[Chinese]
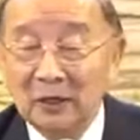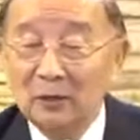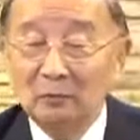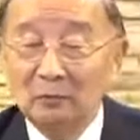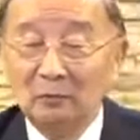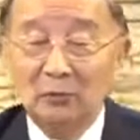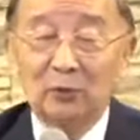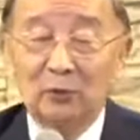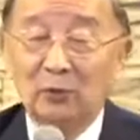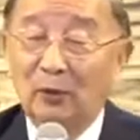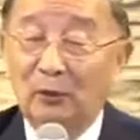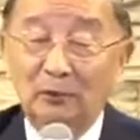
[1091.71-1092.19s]

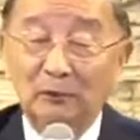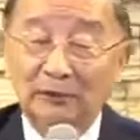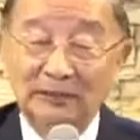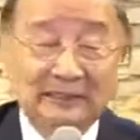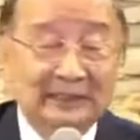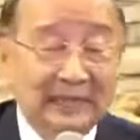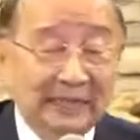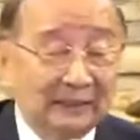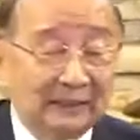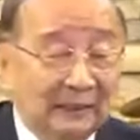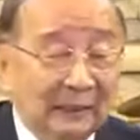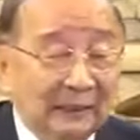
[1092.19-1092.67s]
不管我们
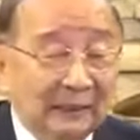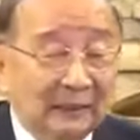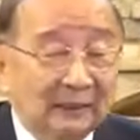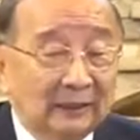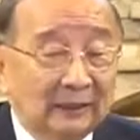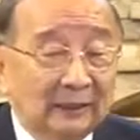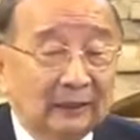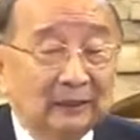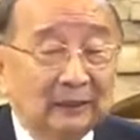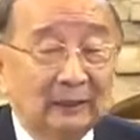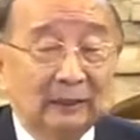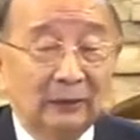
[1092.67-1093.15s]
在
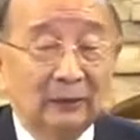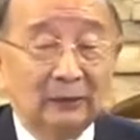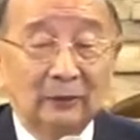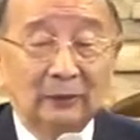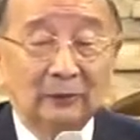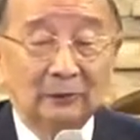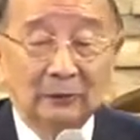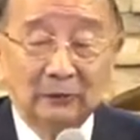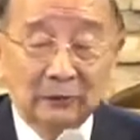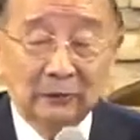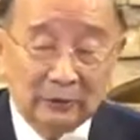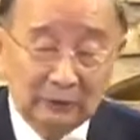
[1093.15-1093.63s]

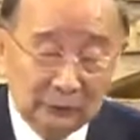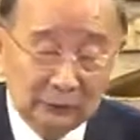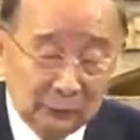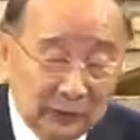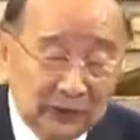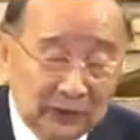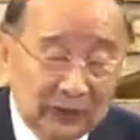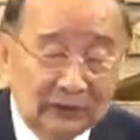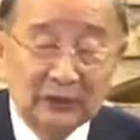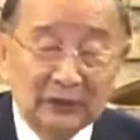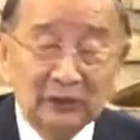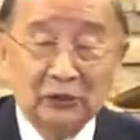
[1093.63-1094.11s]
娱
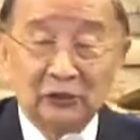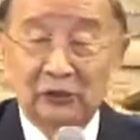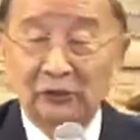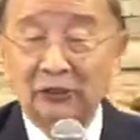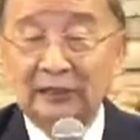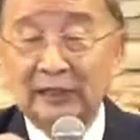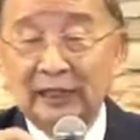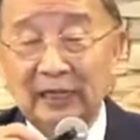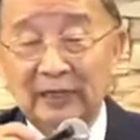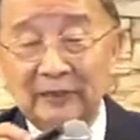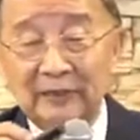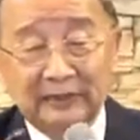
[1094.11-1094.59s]
乐的时
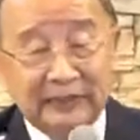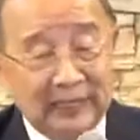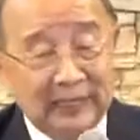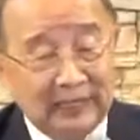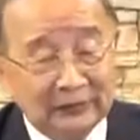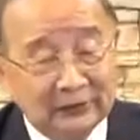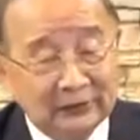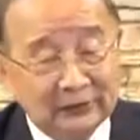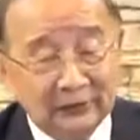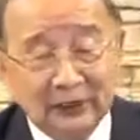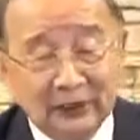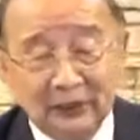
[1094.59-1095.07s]
间、电
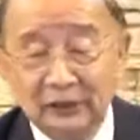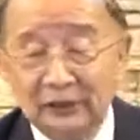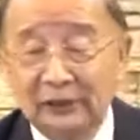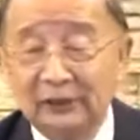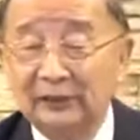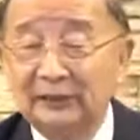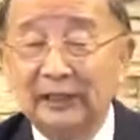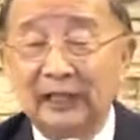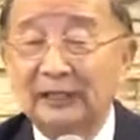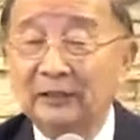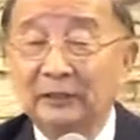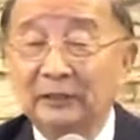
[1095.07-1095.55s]
视的时
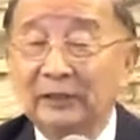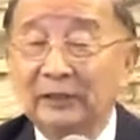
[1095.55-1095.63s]
间，